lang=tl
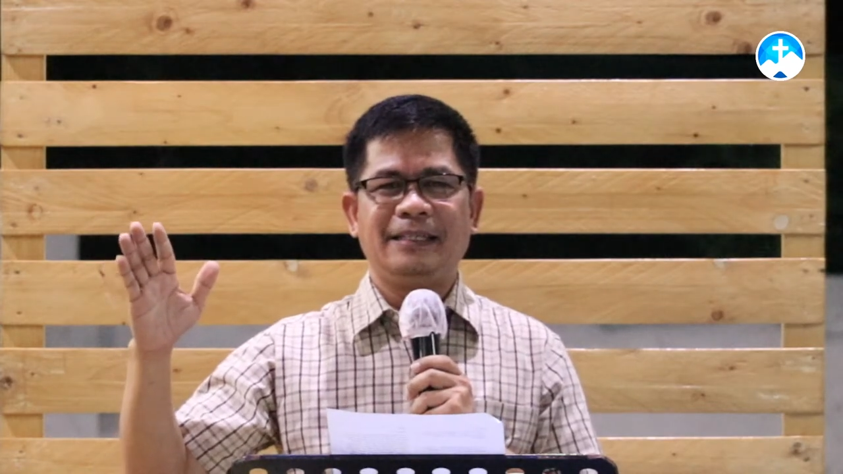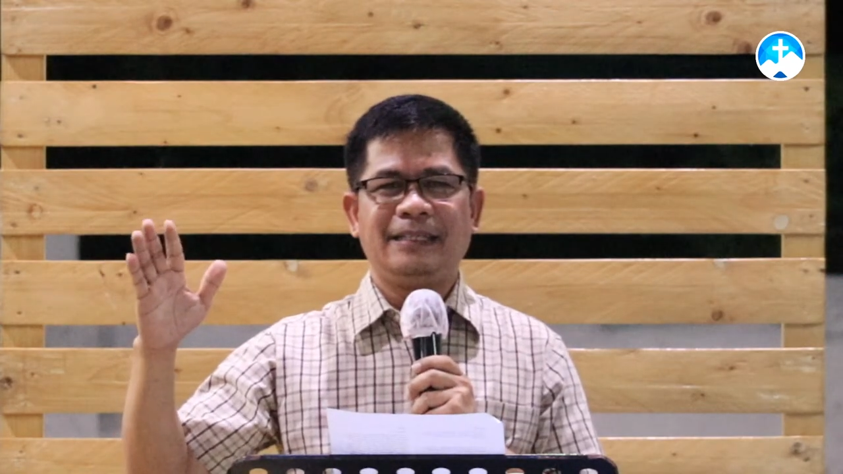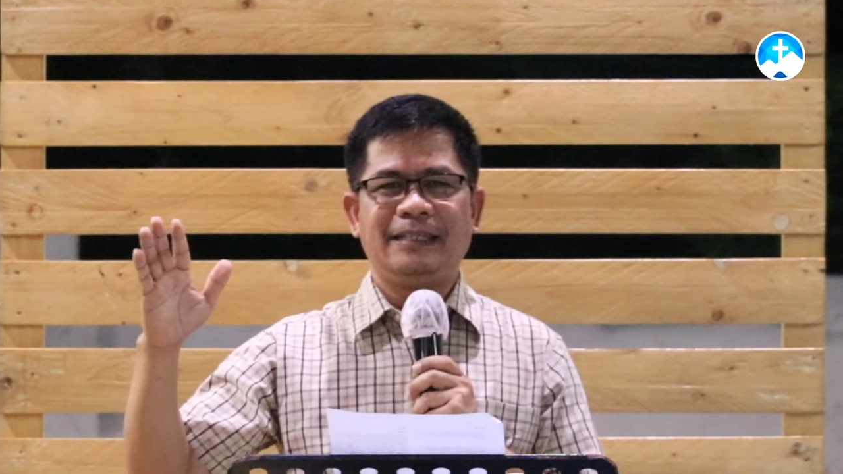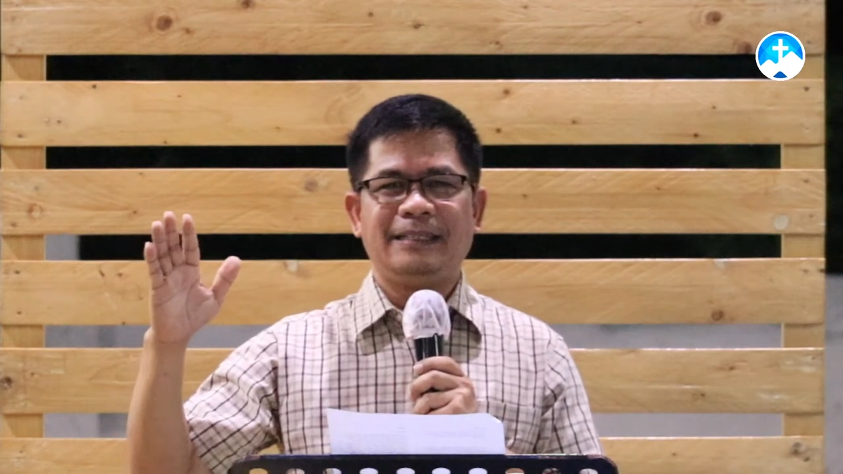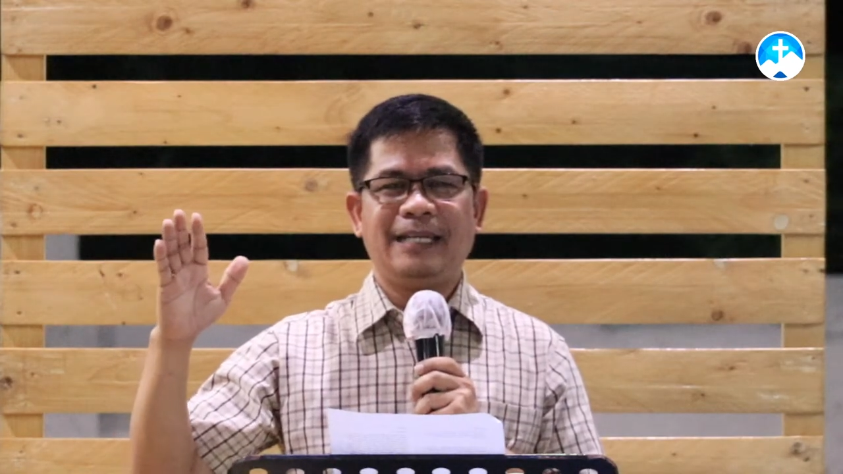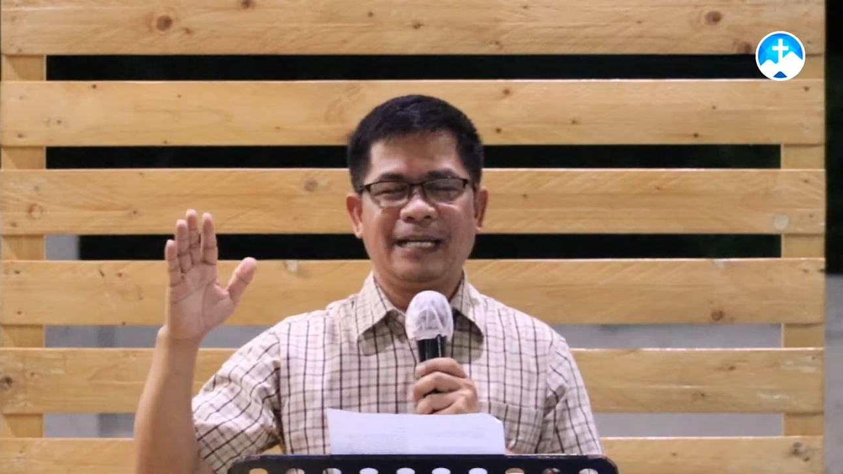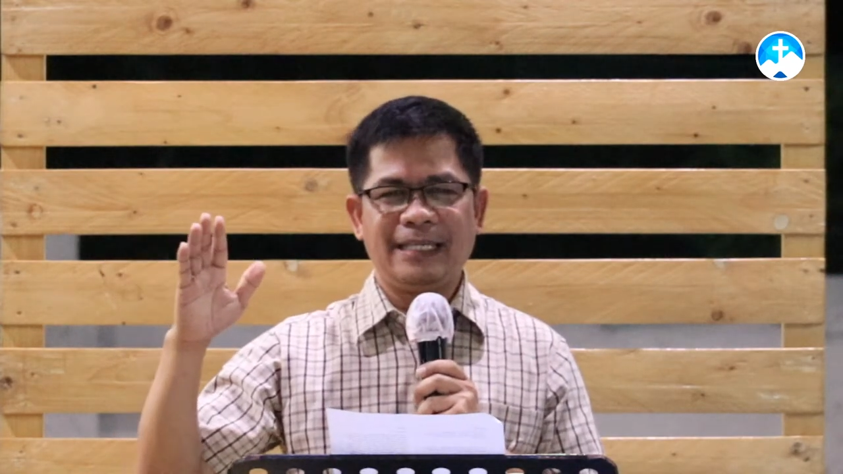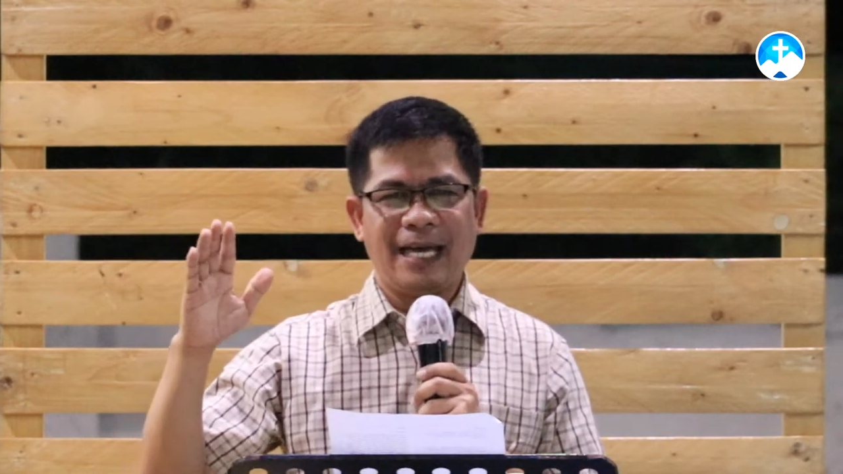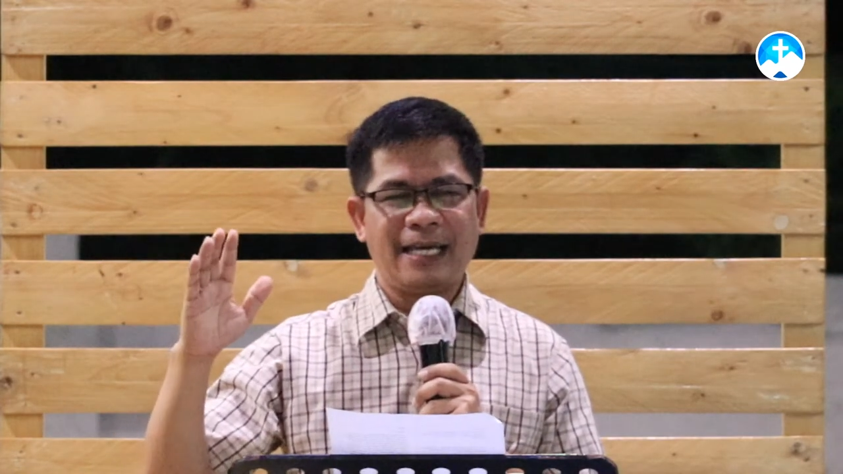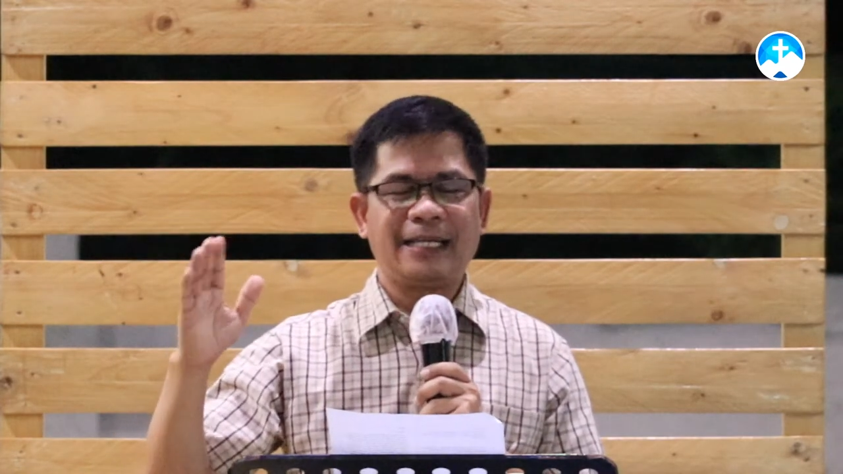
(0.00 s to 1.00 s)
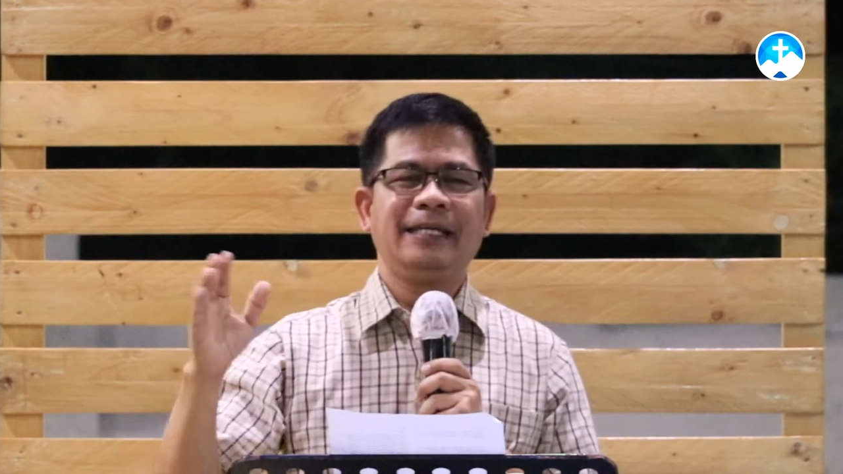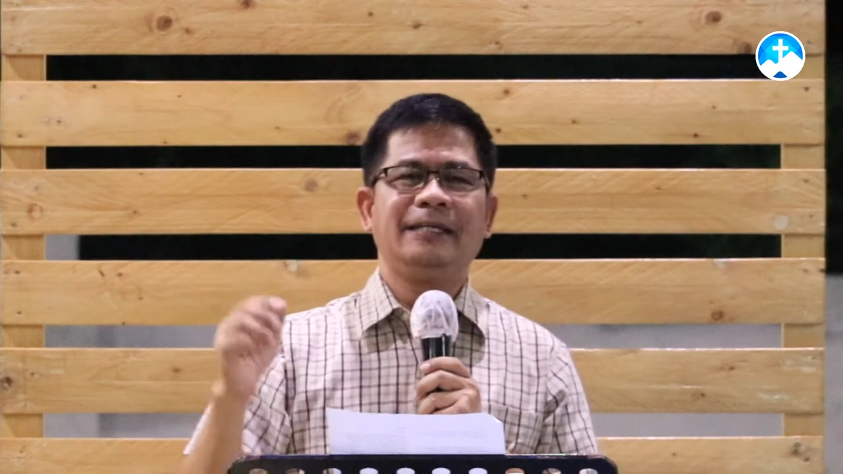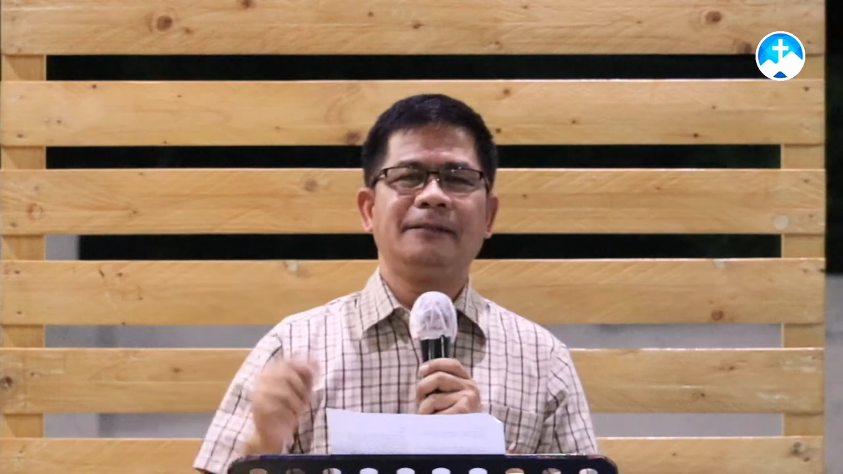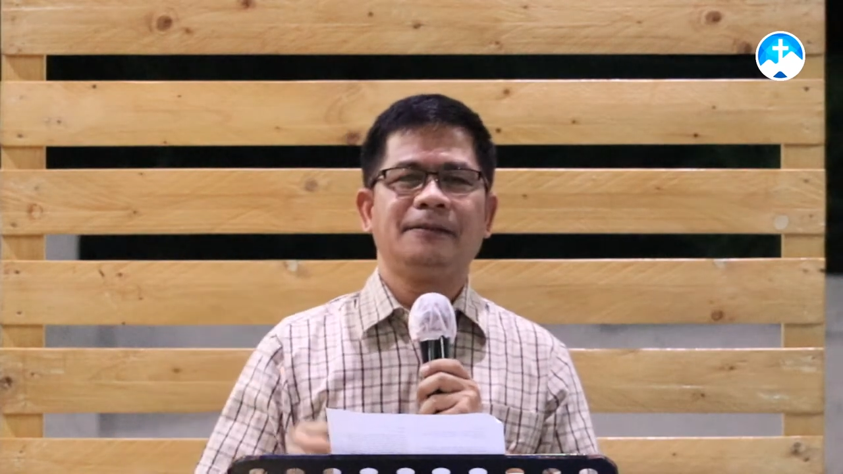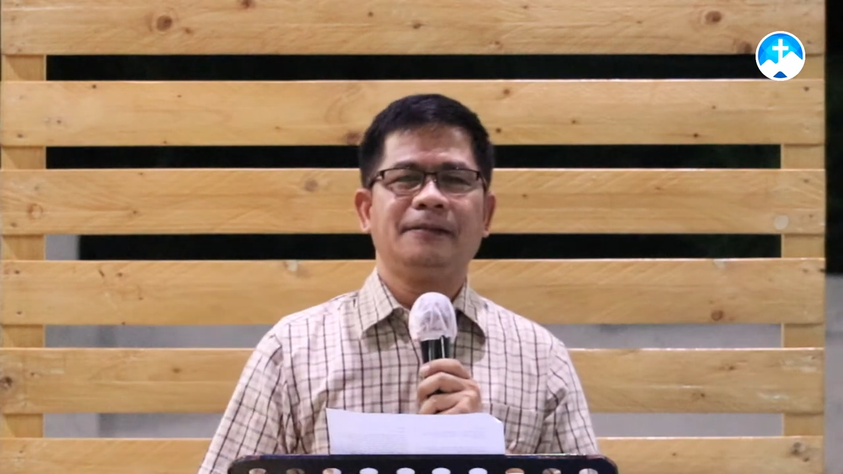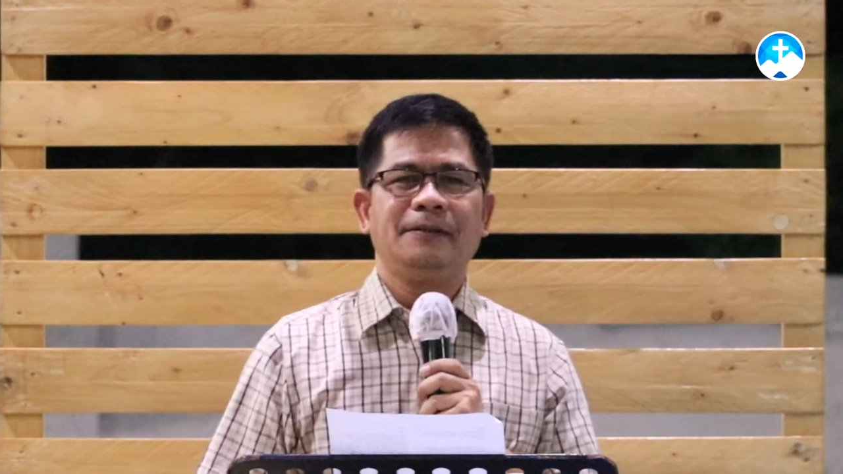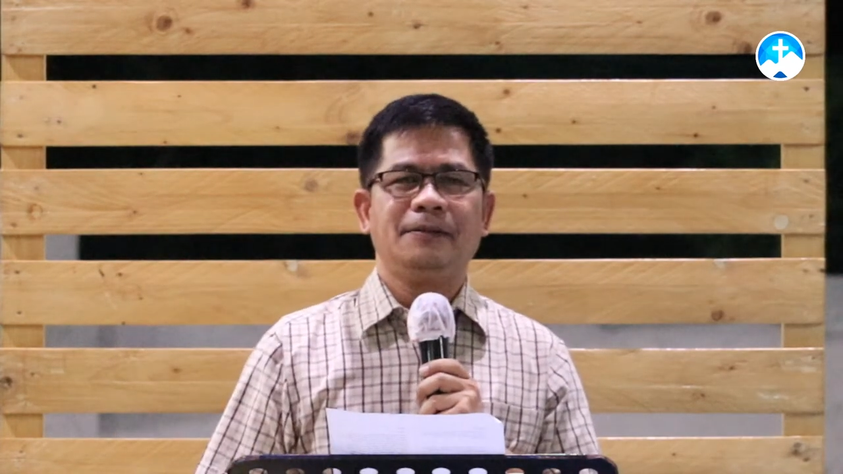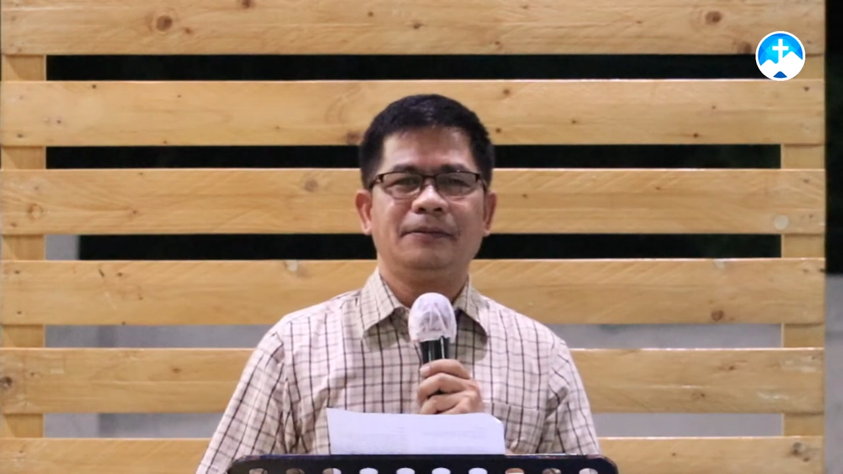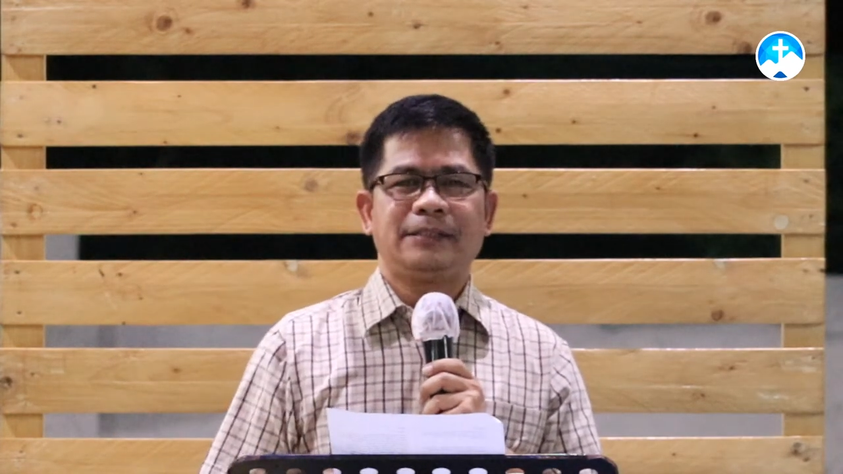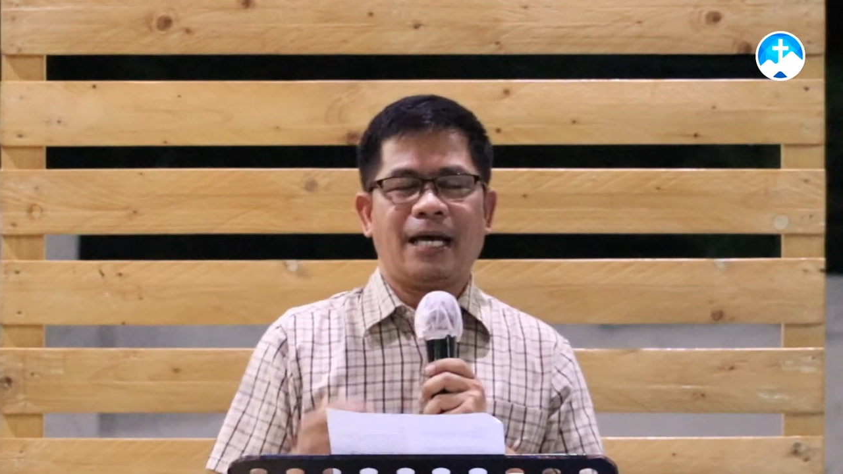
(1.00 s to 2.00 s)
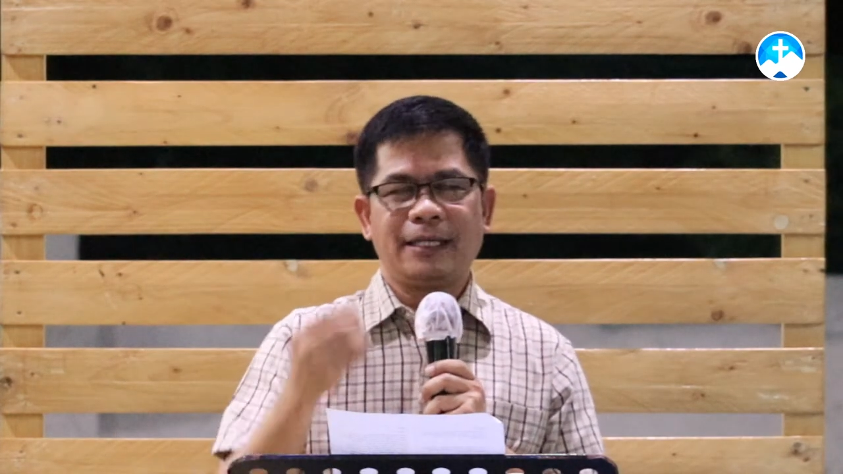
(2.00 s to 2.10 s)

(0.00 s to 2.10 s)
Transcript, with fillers: nangyari. Sa akin